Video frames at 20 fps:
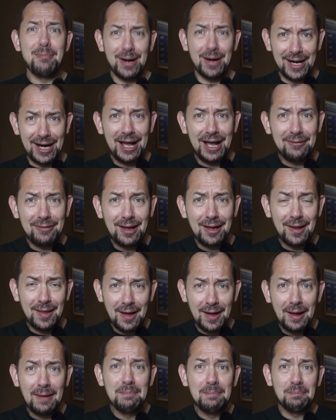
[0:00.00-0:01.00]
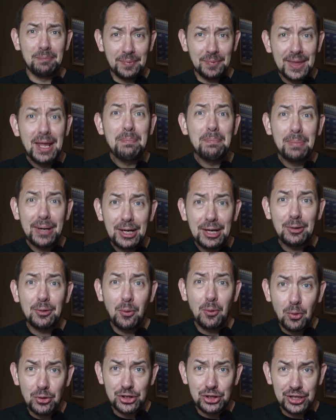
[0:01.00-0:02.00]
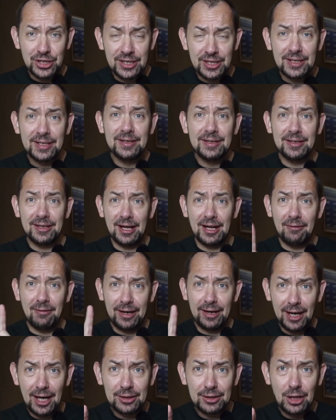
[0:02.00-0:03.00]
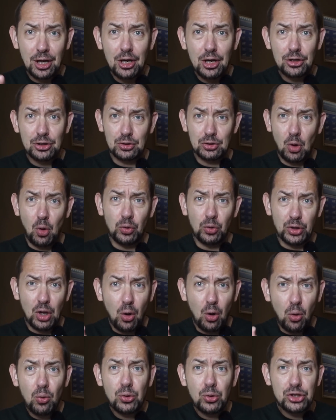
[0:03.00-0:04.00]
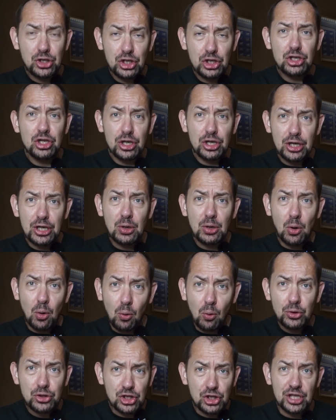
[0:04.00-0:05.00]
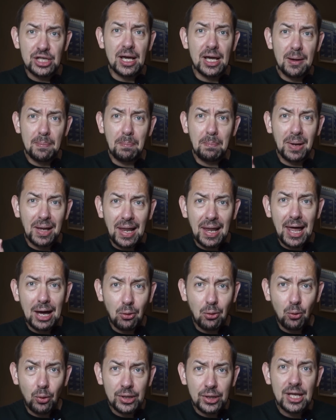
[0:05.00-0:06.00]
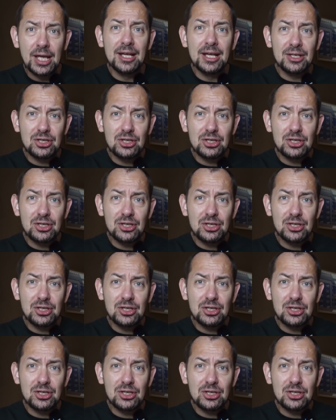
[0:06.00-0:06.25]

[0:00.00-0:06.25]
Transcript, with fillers: Правильно, на Пригожине. Говорят, что он очень и очень плохой